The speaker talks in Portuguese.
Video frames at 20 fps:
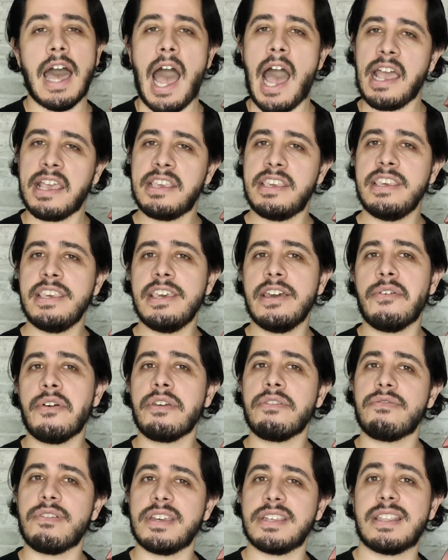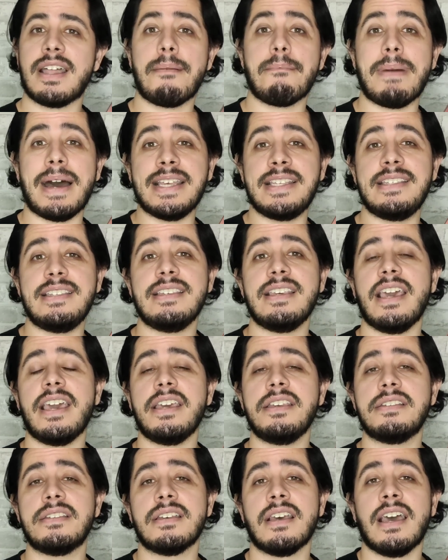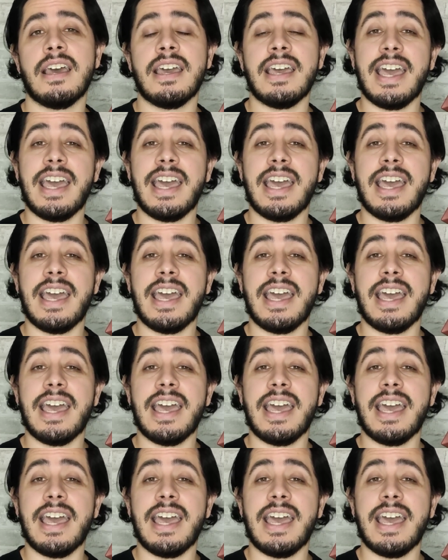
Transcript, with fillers: Aqui, ao invés da maciez,